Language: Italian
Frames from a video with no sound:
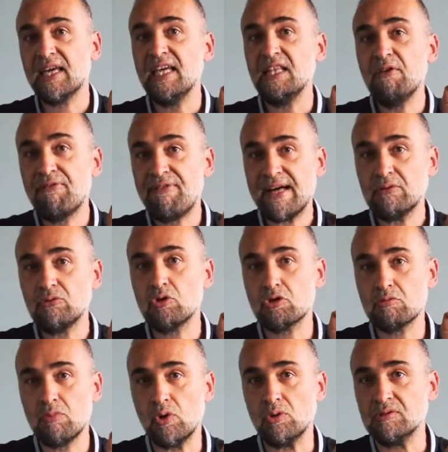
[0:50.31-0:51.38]
che di fatto
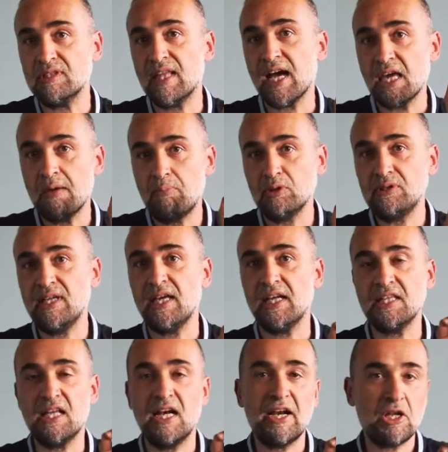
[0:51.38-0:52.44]
smonta i
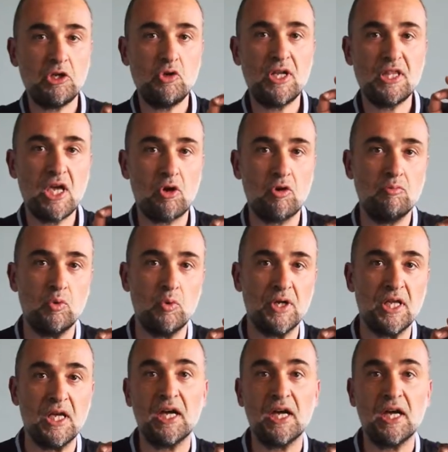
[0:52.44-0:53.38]
poteri delle regioni e dei comuni